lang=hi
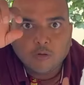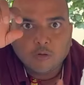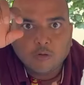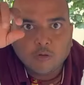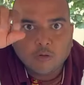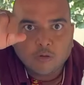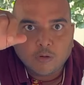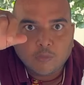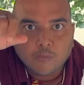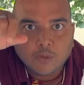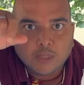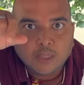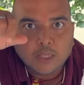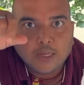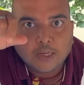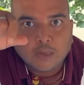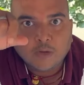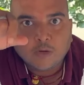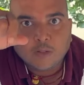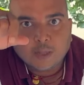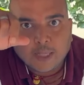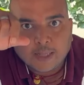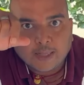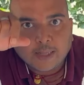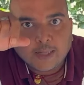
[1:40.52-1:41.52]
लोगों को पता नहीं
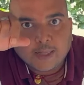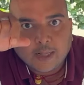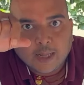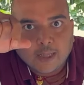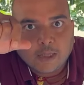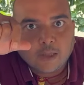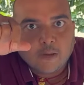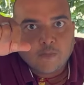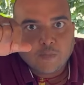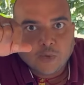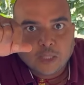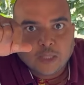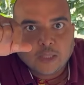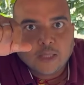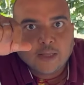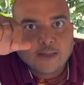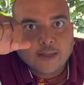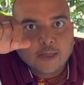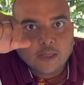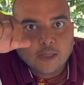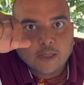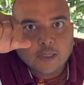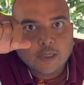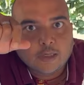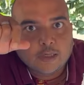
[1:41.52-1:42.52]
होता कि कैसे पीछे
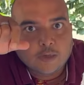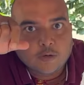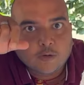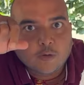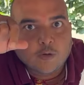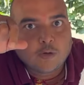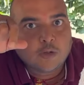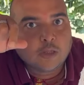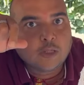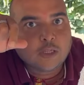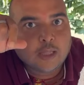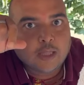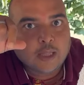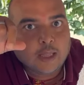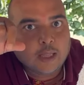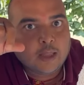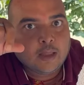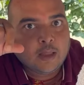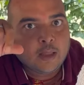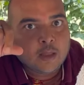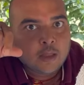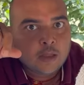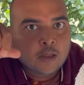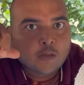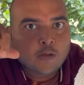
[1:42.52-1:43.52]
का सीट खोलते हैं
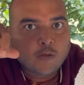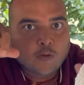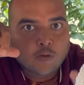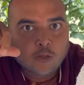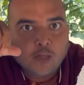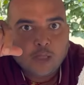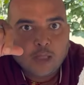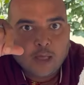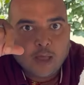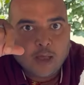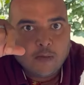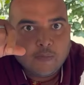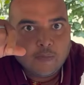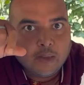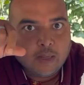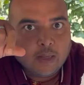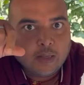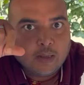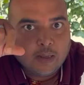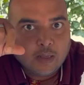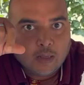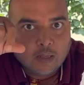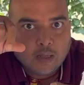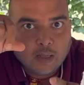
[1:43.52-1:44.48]
तो उसका मैं